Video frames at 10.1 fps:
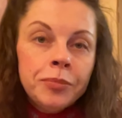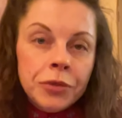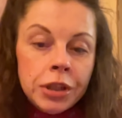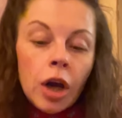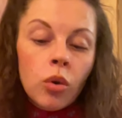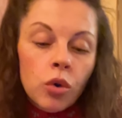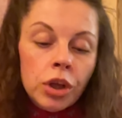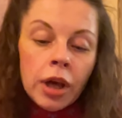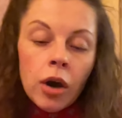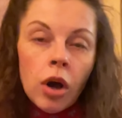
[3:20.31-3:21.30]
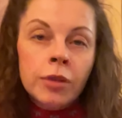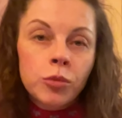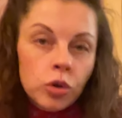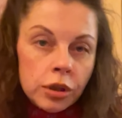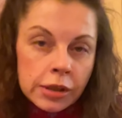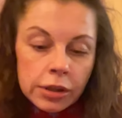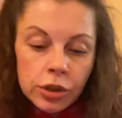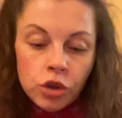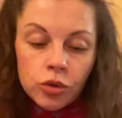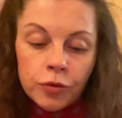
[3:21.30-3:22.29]
И такое я от многих
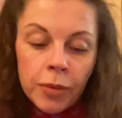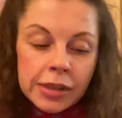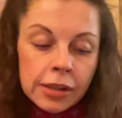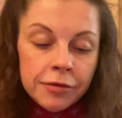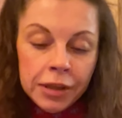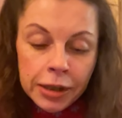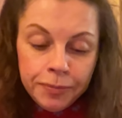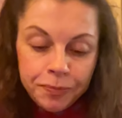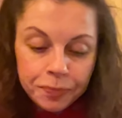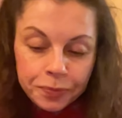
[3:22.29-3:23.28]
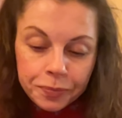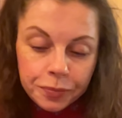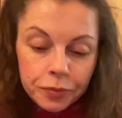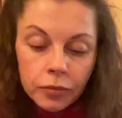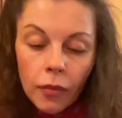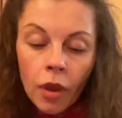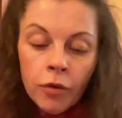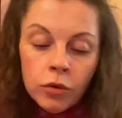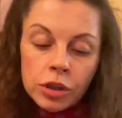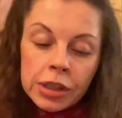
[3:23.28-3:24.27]
слышу в Москве,
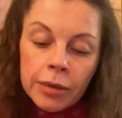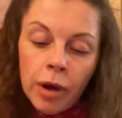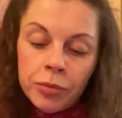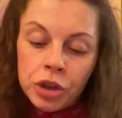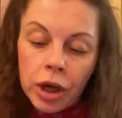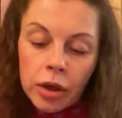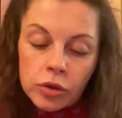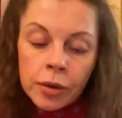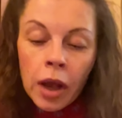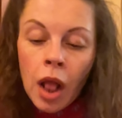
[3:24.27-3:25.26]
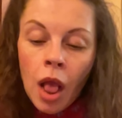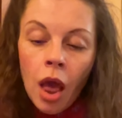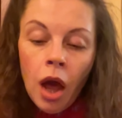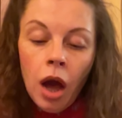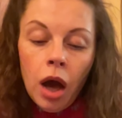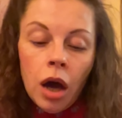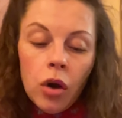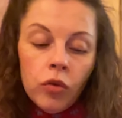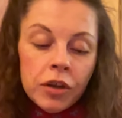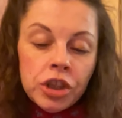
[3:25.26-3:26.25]
вот с кем общаюсь. А,
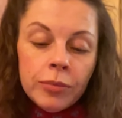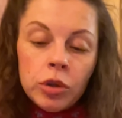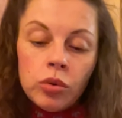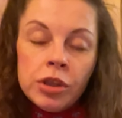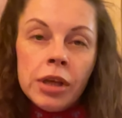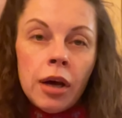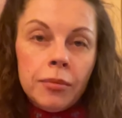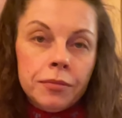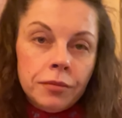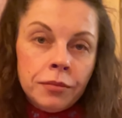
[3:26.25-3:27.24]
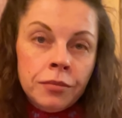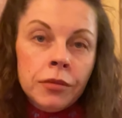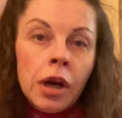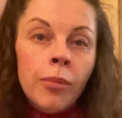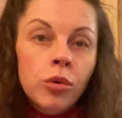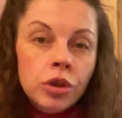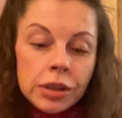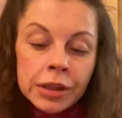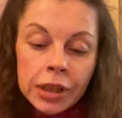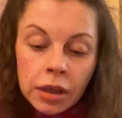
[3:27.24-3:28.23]
уважаемые друзья, работать
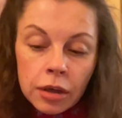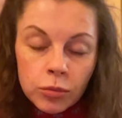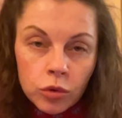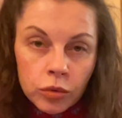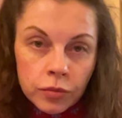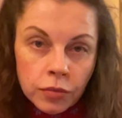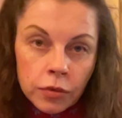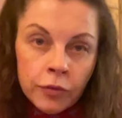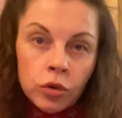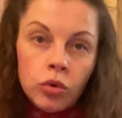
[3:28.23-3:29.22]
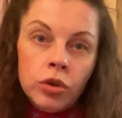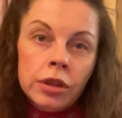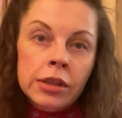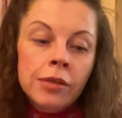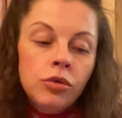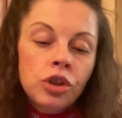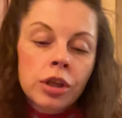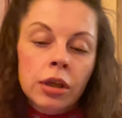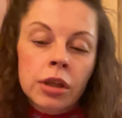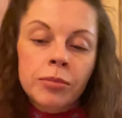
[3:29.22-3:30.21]
некому. Вот у этой
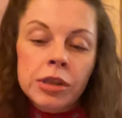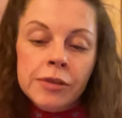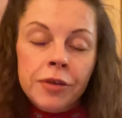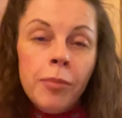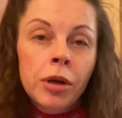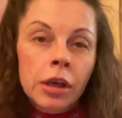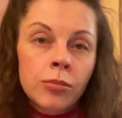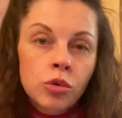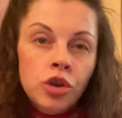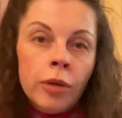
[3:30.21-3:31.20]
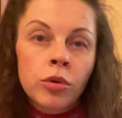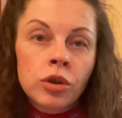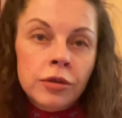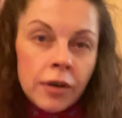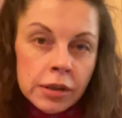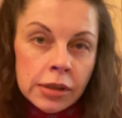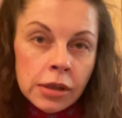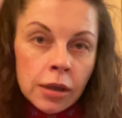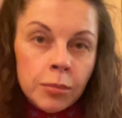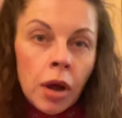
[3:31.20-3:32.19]
девушки на птицефабрике муж работает
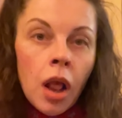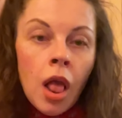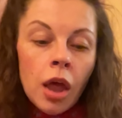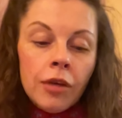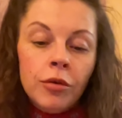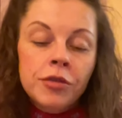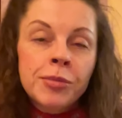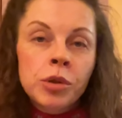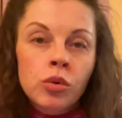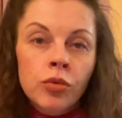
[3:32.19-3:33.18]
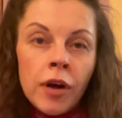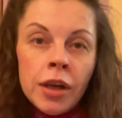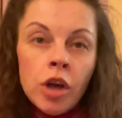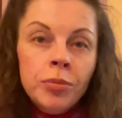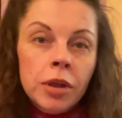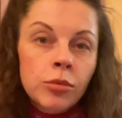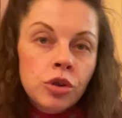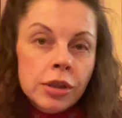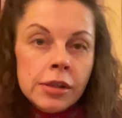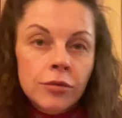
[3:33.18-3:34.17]
водителем. Его, видимо, не увольняют, потому
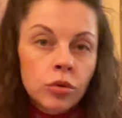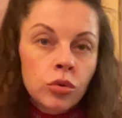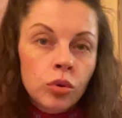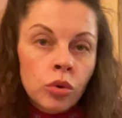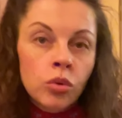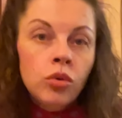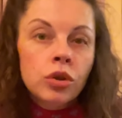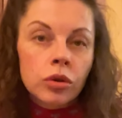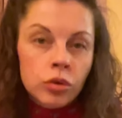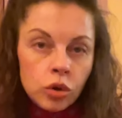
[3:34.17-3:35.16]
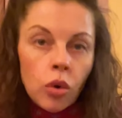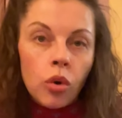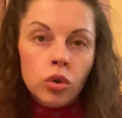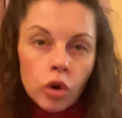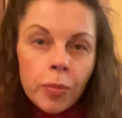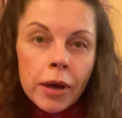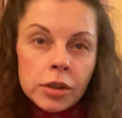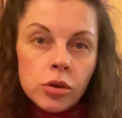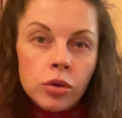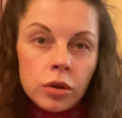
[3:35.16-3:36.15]
что если вот турнут, кто, кто
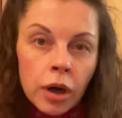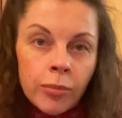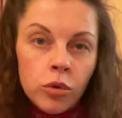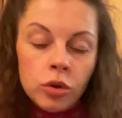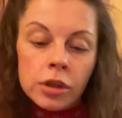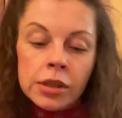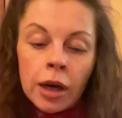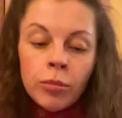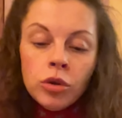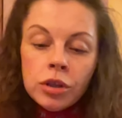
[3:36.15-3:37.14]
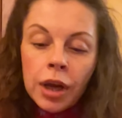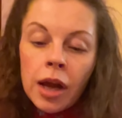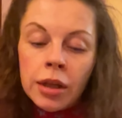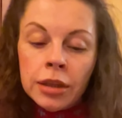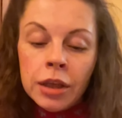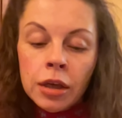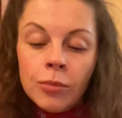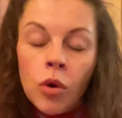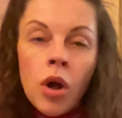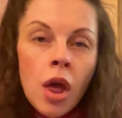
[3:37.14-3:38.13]
пойдет работать? Работать реально некому.